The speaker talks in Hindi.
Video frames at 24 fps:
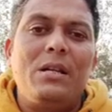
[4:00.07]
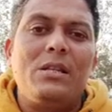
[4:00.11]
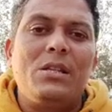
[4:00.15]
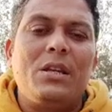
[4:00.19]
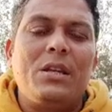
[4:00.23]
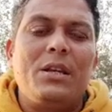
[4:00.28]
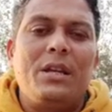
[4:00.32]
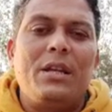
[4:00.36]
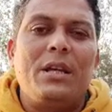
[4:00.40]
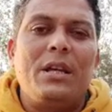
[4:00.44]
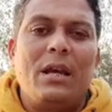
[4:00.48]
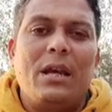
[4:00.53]

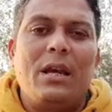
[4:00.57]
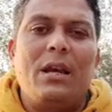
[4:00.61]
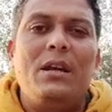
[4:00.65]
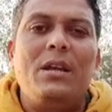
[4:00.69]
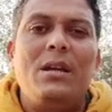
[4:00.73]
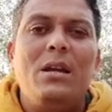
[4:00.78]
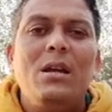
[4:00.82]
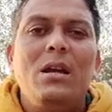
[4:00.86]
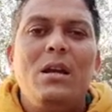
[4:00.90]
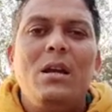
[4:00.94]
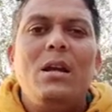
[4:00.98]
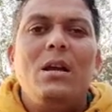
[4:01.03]
डेंसिटी है
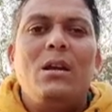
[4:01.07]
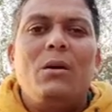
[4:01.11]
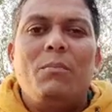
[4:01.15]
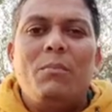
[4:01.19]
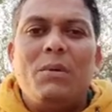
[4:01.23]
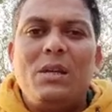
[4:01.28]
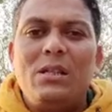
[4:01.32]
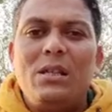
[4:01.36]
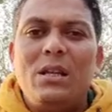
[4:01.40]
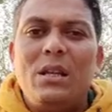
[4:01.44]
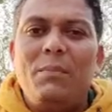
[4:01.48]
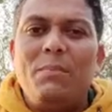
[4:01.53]

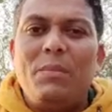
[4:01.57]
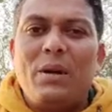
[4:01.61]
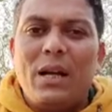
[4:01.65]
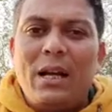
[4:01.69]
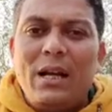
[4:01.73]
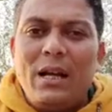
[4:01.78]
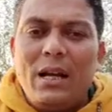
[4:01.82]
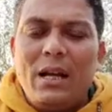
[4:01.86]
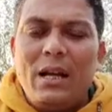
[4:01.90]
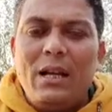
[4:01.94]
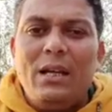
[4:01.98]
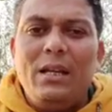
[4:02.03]
मछली
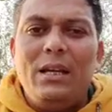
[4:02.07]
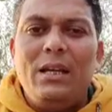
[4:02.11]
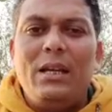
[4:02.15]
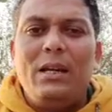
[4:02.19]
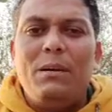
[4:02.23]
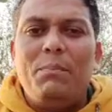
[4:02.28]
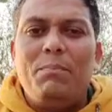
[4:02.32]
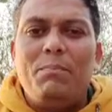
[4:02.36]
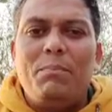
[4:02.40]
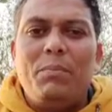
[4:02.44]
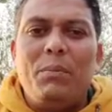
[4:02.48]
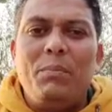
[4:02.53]
बढ़ना नहीं
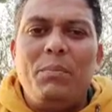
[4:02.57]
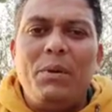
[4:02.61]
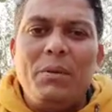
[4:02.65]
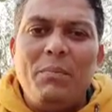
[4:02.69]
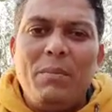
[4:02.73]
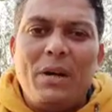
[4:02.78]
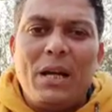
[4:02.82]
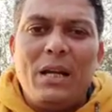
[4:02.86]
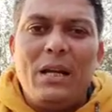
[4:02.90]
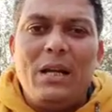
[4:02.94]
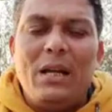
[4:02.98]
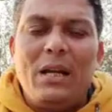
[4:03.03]
है
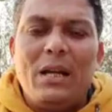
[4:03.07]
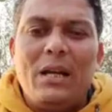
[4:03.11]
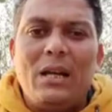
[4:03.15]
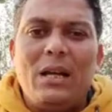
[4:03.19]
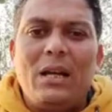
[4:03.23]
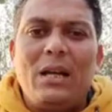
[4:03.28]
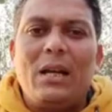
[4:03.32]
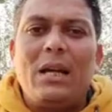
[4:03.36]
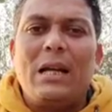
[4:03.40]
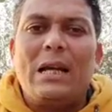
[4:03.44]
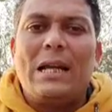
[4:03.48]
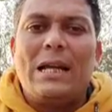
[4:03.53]
बीमारी
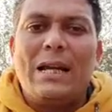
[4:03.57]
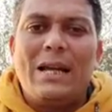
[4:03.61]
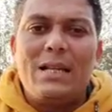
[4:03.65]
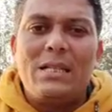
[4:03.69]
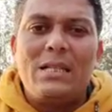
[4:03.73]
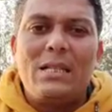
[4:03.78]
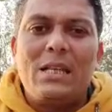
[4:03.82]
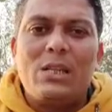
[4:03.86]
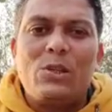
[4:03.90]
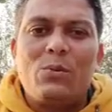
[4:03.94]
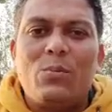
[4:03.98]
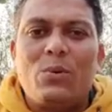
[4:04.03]
लगना
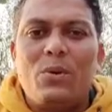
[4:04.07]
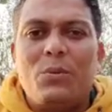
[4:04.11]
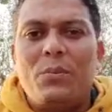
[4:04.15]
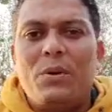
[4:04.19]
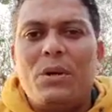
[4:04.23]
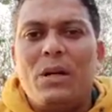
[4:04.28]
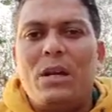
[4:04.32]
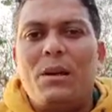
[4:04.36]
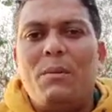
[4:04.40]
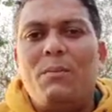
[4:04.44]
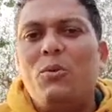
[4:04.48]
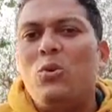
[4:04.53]
गैसेस फॉर्म
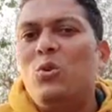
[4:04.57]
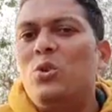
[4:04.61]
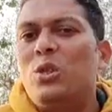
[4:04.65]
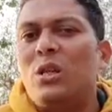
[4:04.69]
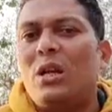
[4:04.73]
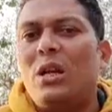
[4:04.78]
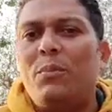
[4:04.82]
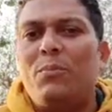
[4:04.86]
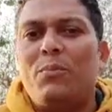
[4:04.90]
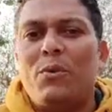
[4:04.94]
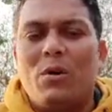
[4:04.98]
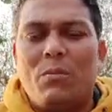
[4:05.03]
करना बहुत
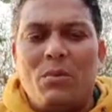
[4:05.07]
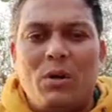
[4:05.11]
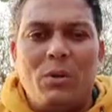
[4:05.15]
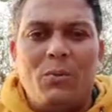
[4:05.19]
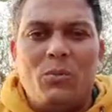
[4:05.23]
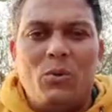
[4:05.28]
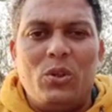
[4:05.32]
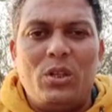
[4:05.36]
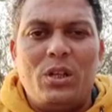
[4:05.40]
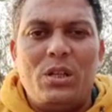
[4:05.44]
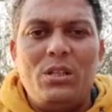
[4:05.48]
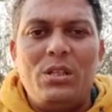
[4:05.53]
सारे प्रॉब्लम
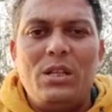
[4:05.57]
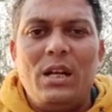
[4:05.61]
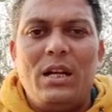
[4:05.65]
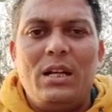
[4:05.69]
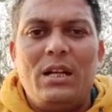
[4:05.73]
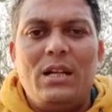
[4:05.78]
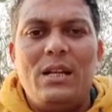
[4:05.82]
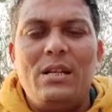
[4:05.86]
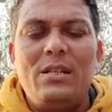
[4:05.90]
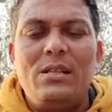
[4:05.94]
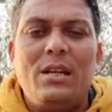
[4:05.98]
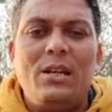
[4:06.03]
होता है इसलिए
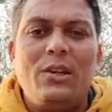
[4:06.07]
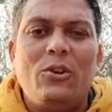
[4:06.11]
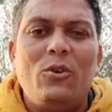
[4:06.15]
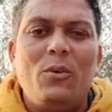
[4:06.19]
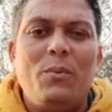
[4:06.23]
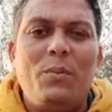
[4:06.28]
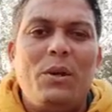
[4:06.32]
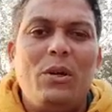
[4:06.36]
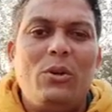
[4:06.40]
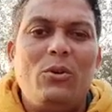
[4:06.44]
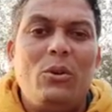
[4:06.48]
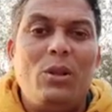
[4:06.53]
डेंसिटी
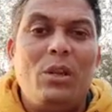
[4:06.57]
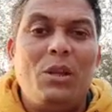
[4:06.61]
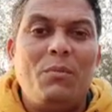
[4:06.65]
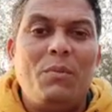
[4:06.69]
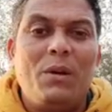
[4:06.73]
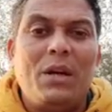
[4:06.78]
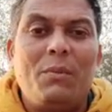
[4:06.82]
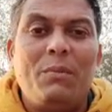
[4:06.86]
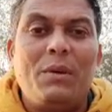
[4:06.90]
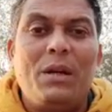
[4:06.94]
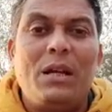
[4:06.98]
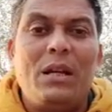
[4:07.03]
को बिल्कुल
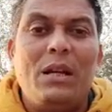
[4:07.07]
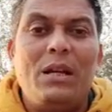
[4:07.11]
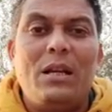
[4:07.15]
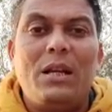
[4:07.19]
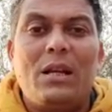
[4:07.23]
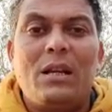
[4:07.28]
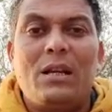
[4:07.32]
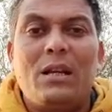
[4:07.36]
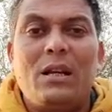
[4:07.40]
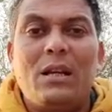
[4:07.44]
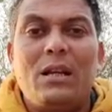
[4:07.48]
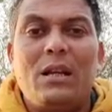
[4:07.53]
दिमाग में
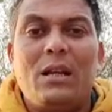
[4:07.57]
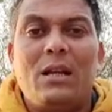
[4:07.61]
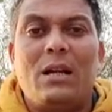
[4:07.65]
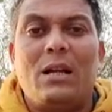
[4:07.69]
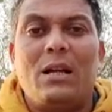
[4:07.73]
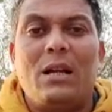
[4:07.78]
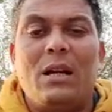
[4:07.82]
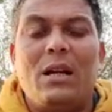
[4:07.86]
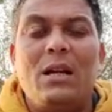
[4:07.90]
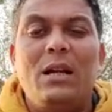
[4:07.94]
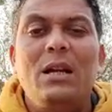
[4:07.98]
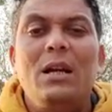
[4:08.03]
क्लियर करके
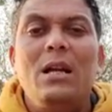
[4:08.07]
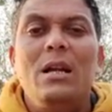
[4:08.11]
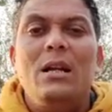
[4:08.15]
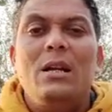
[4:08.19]
रखना